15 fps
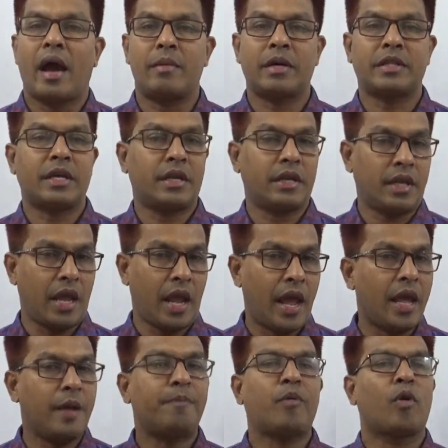আমাদের
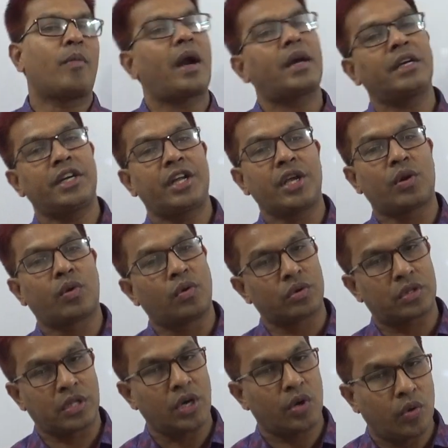এই প্রমাণটি
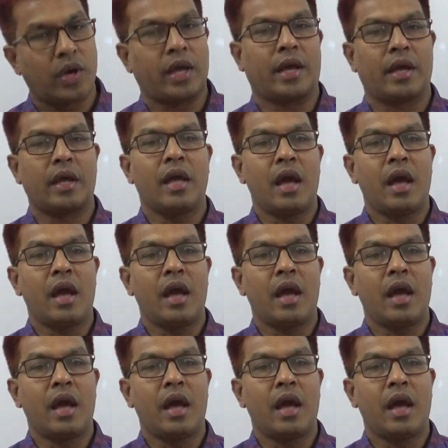করতে হলে